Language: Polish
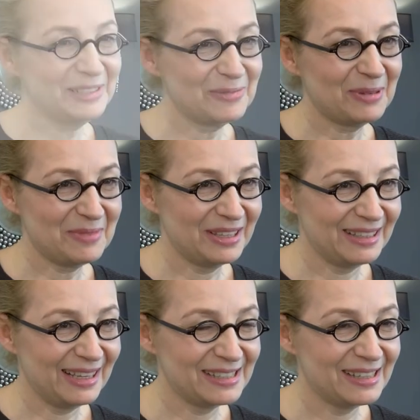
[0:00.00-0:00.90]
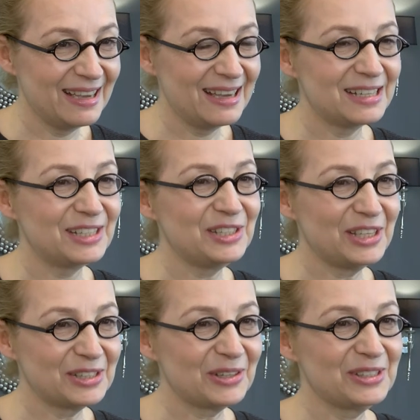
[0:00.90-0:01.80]
też pamiętać, że
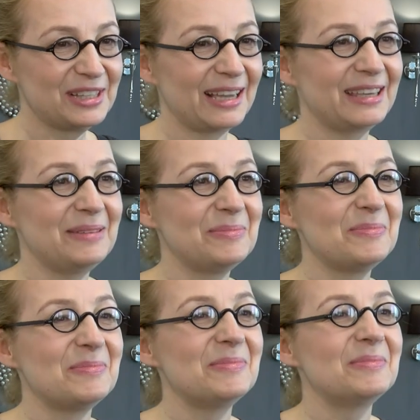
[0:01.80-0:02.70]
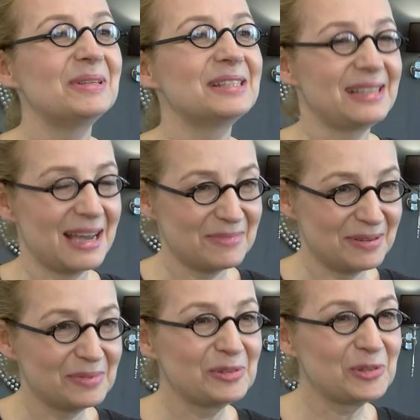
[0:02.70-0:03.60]
dziecko jest takim
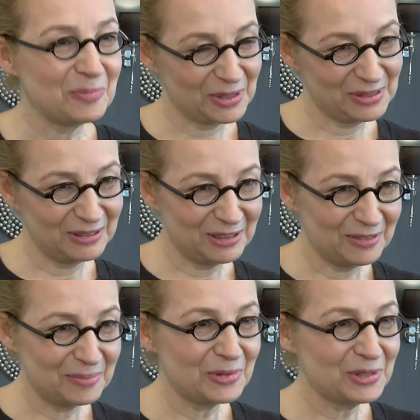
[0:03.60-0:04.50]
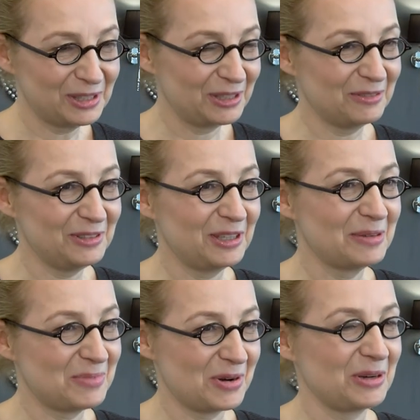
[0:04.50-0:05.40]
samym stuprocentowym
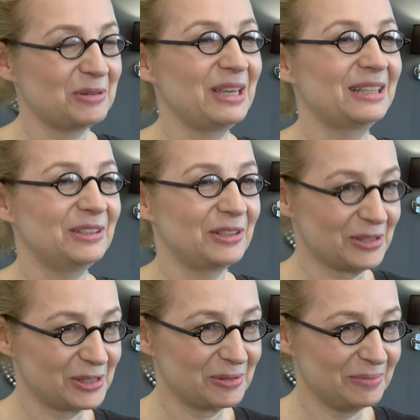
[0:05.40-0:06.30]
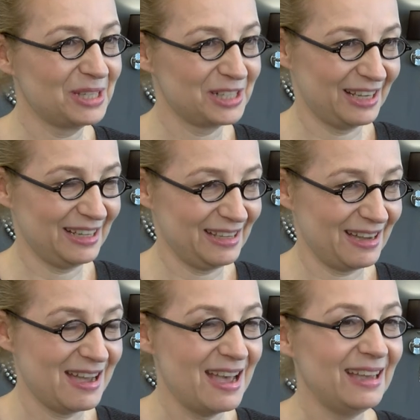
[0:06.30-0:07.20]
użytkownikiem pokoju jak dorosły, mieszkania
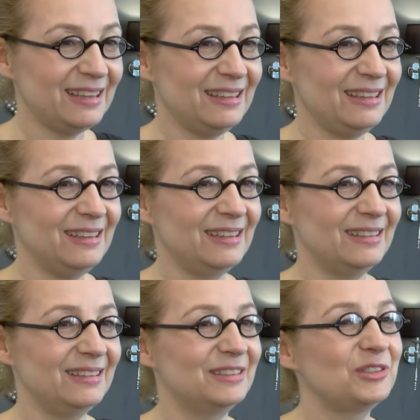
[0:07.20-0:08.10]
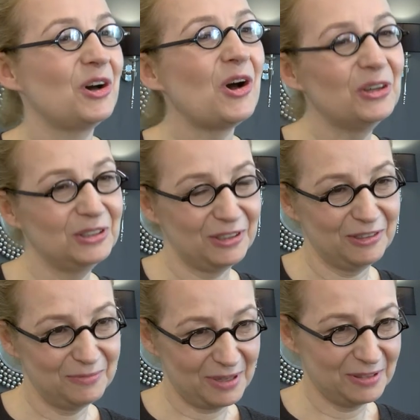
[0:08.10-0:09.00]
i e, to ono
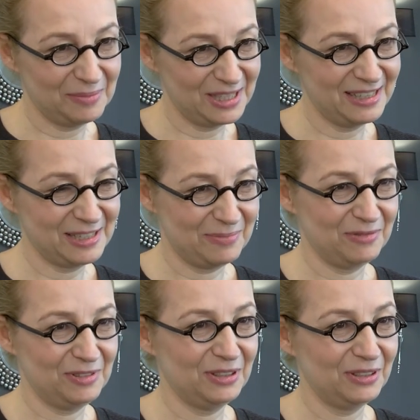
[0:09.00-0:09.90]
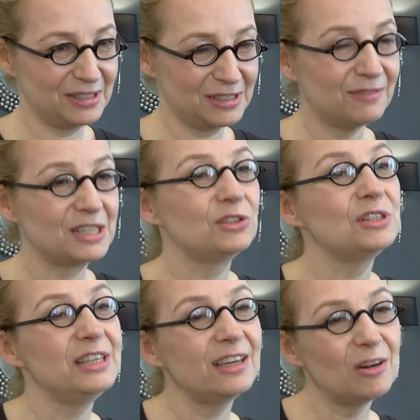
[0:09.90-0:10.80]
w pewnym sensie powinno decydować, to
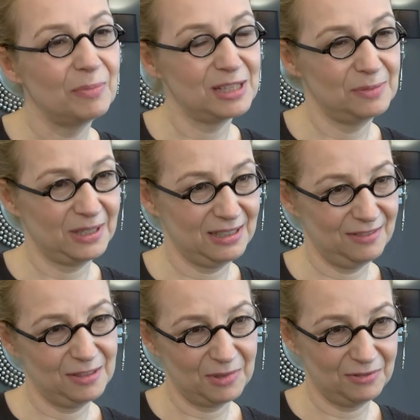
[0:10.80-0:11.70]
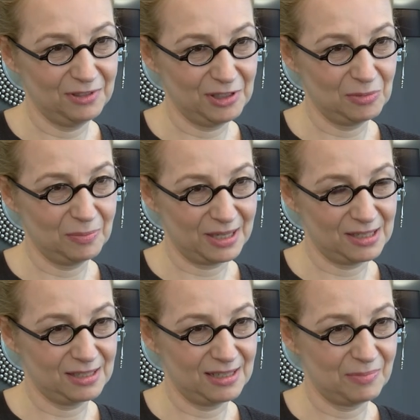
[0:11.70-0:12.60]
z jego perspektywy powinniśmy
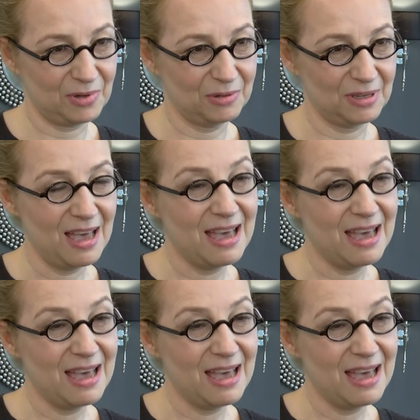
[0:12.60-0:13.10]
patrzeć na pokój.